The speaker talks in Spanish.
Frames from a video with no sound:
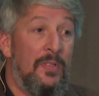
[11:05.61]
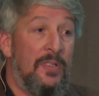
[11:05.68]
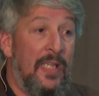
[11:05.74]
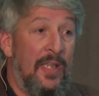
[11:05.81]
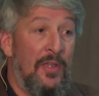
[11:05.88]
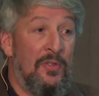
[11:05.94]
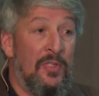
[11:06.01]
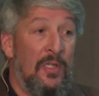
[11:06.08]
si
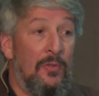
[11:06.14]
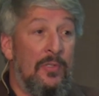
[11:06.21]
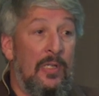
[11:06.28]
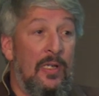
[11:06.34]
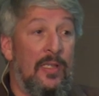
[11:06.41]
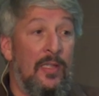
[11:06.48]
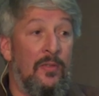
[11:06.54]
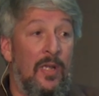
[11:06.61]
ellos están
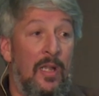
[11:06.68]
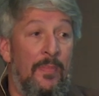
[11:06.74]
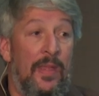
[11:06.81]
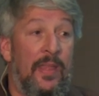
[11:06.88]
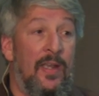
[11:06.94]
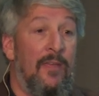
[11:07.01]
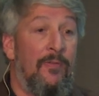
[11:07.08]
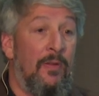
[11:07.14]
utilizando la
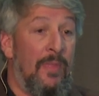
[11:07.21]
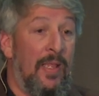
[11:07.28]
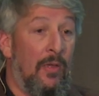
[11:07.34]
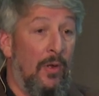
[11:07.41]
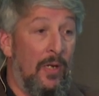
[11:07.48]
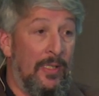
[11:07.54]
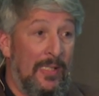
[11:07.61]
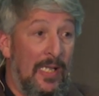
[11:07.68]
máquina de forma
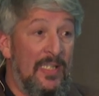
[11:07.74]
incorrecta.